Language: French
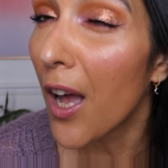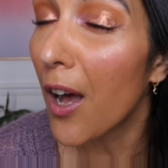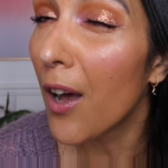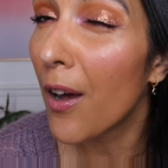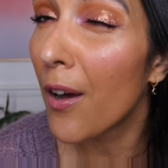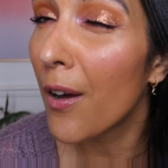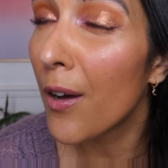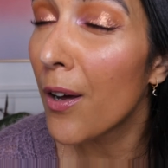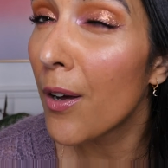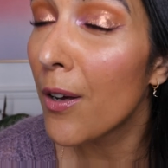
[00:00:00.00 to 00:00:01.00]
Euh,
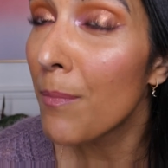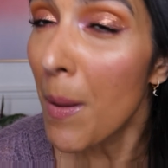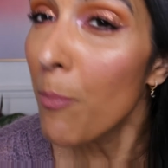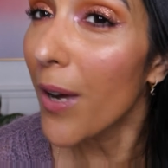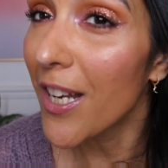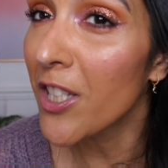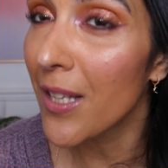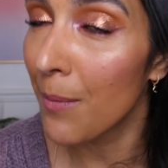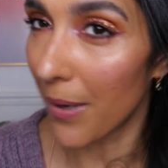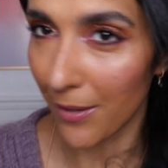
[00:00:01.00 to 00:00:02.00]
euh, même pour aller
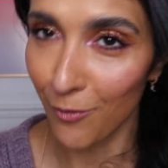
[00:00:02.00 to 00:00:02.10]
acheter le pain.